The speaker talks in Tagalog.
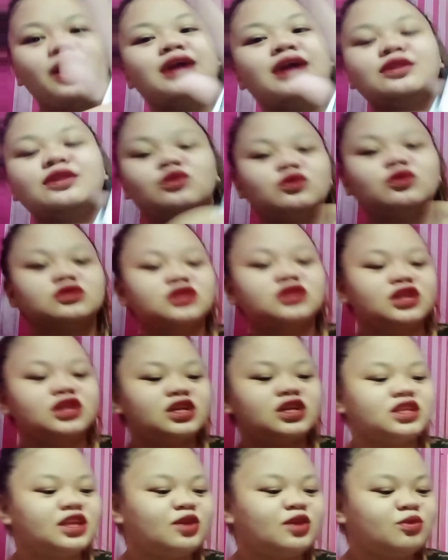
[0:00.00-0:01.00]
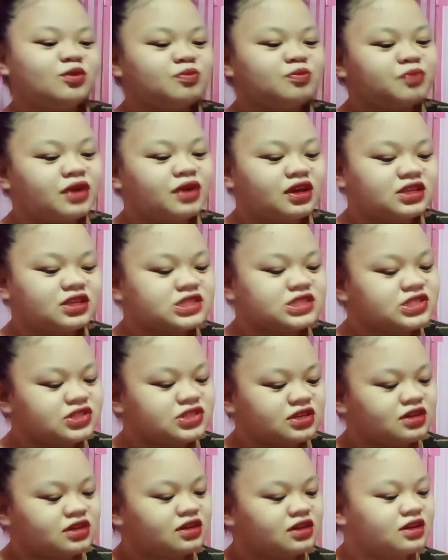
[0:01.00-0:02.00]
1,230 yung price
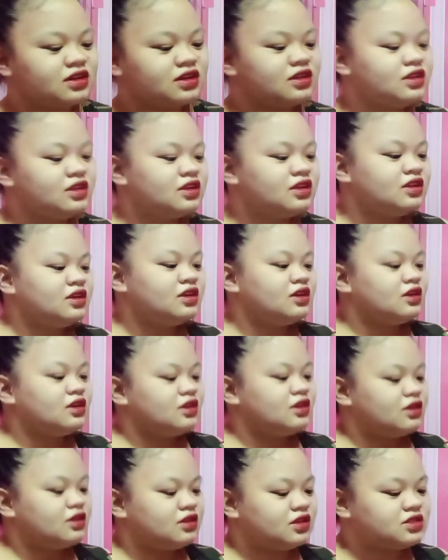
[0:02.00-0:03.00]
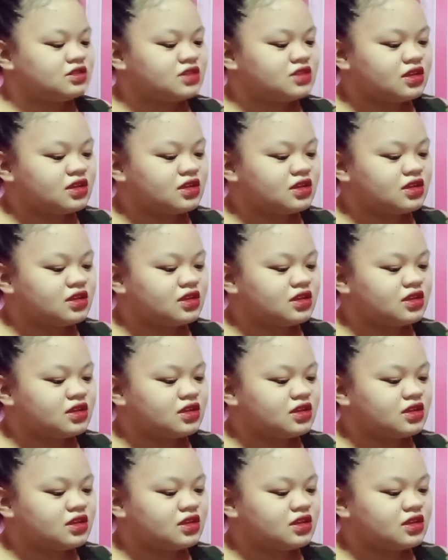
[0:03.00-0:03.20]
niya. Hindi